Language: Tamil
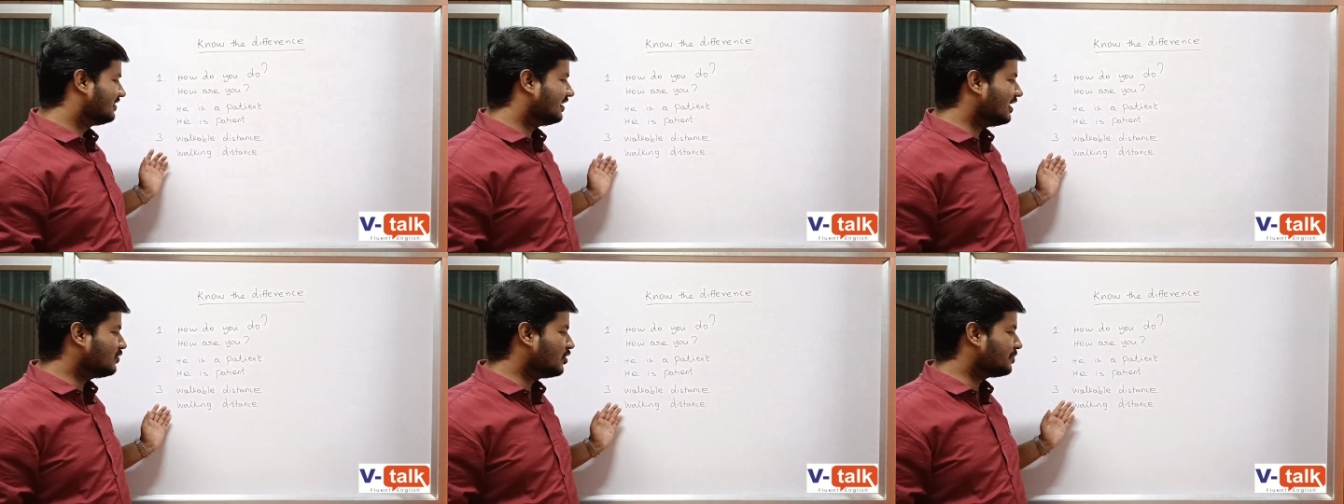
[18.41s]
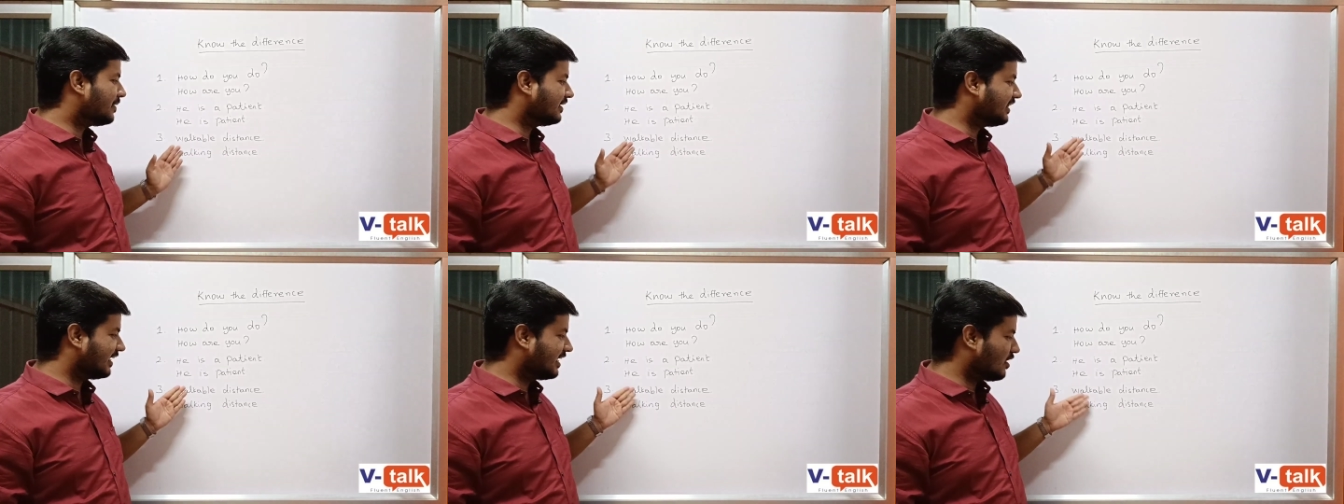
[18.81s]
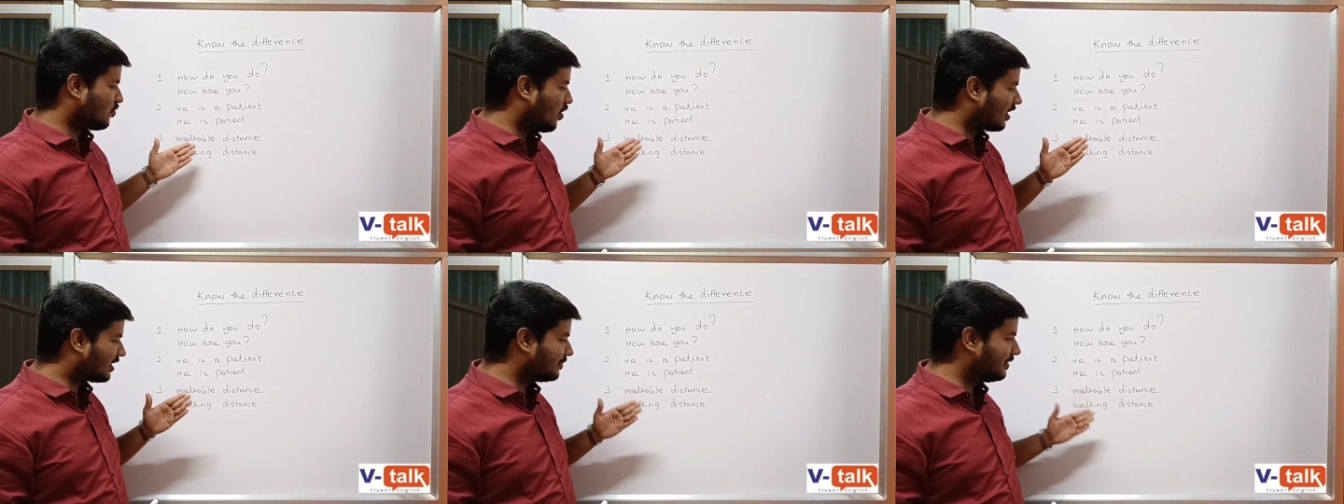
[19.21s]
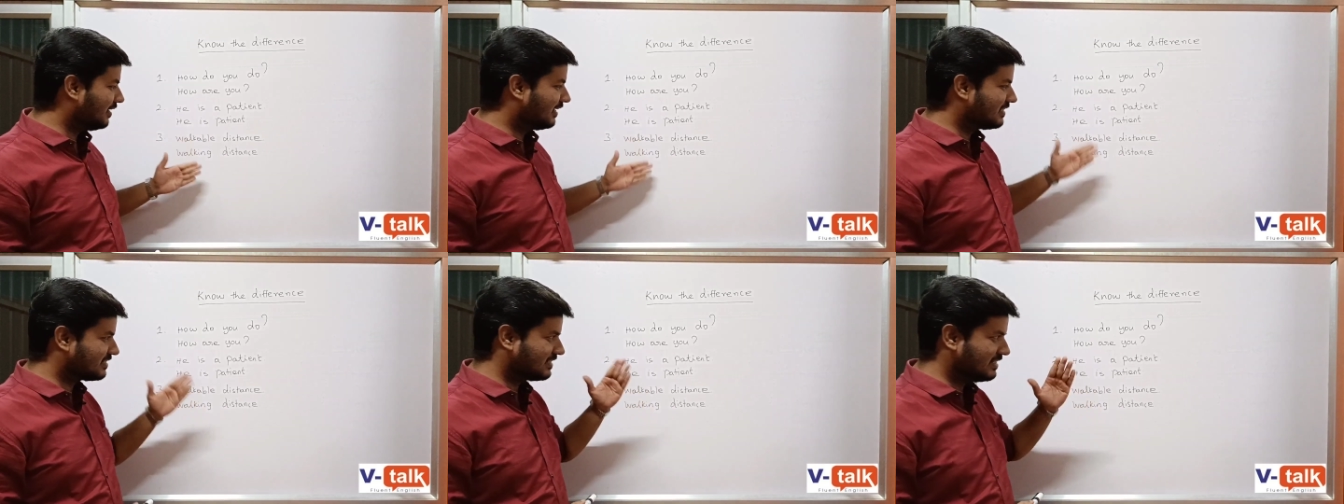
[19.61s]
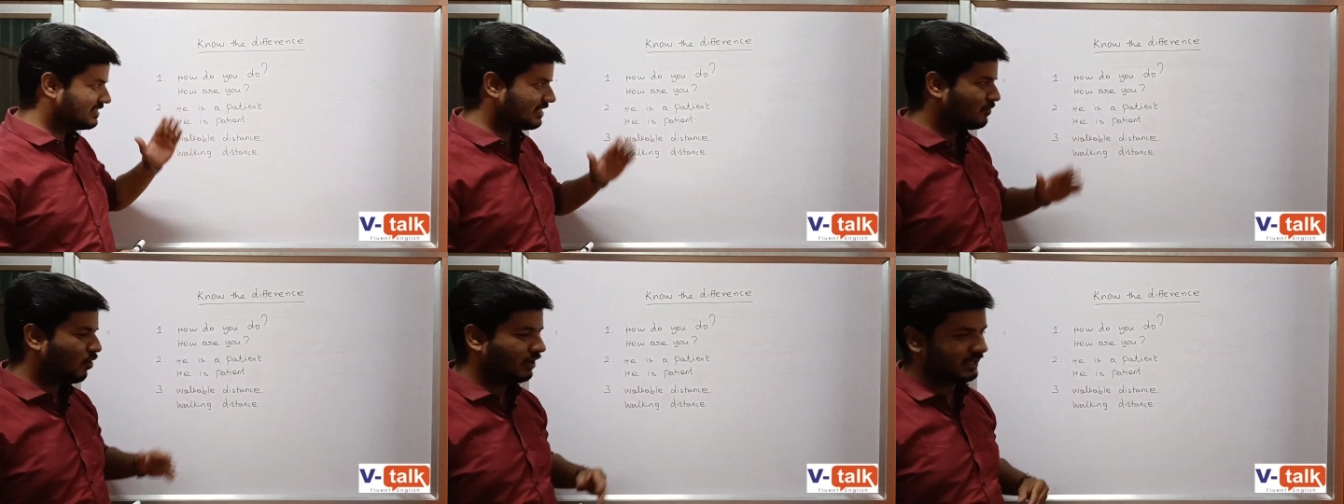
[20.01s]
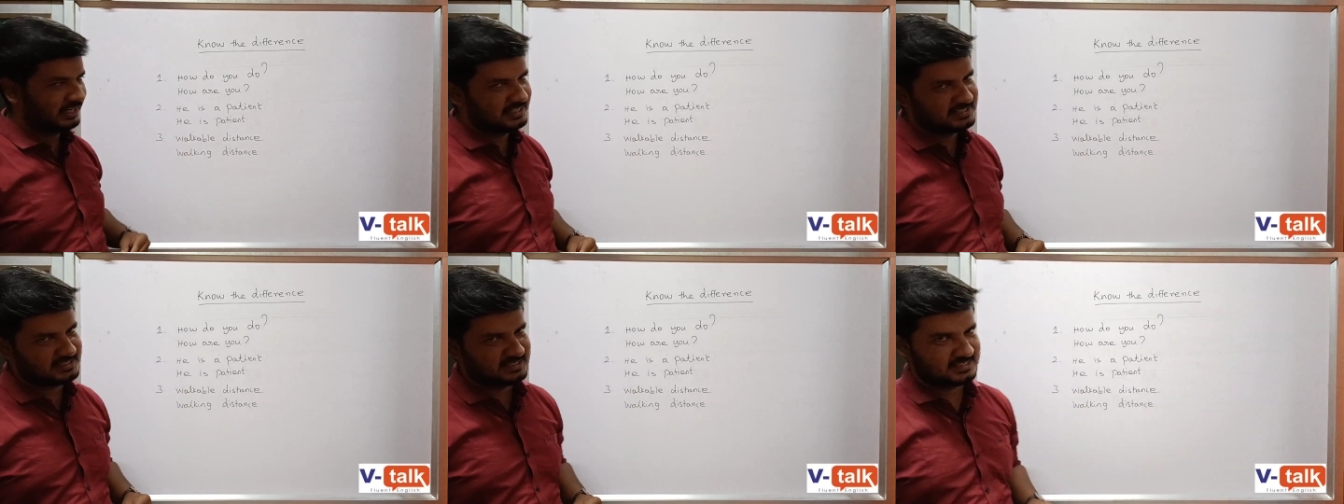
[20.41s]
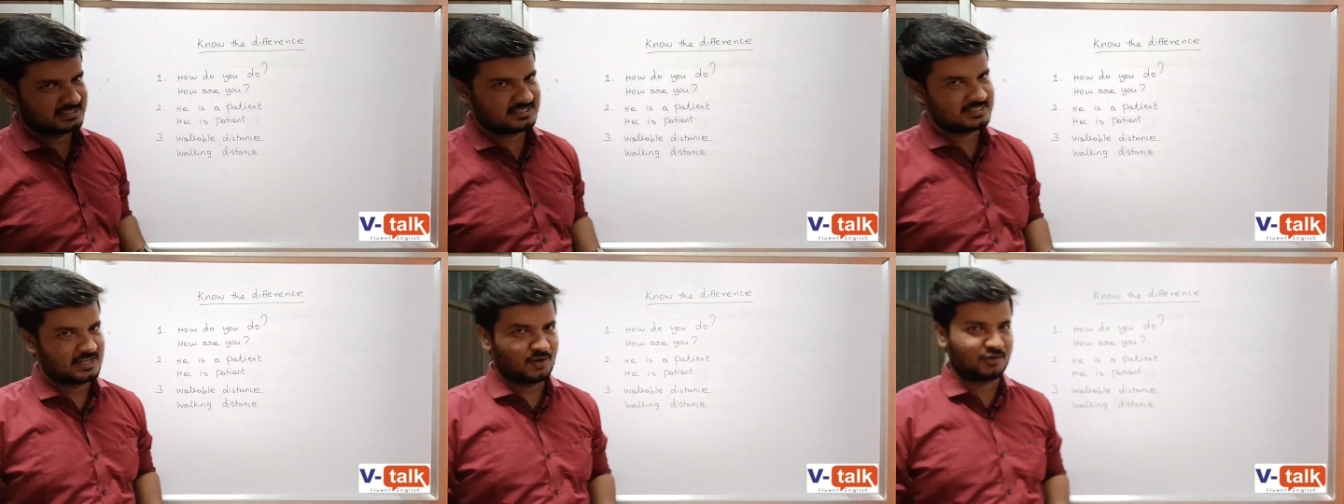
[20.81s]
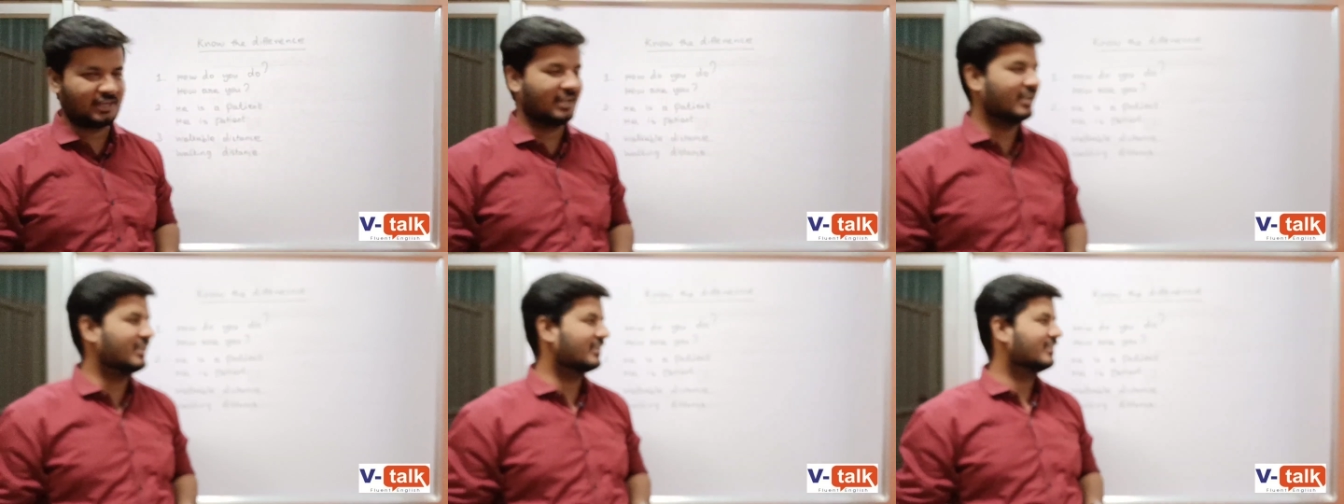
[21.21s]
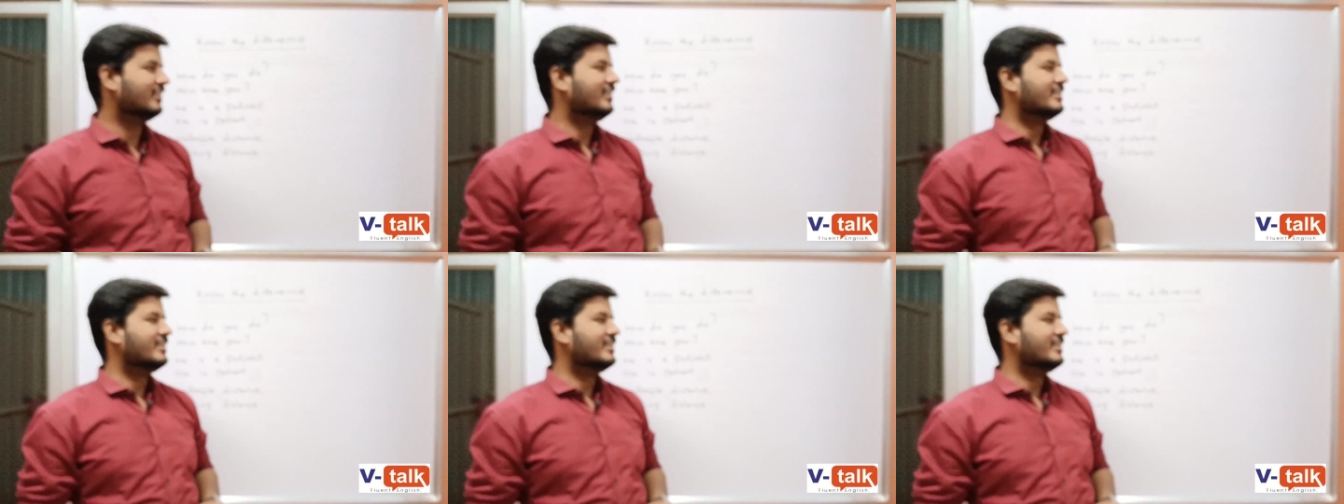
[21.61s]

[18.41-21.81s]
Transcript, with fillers: தேர்ட் ஒன் பார்த்தீங்கன்னா வாக்கபிள் டிஸ்டன்ஸ் அண்ட் வாக்கிங் டிஸ்டன்ஸ் ஓகேங்களா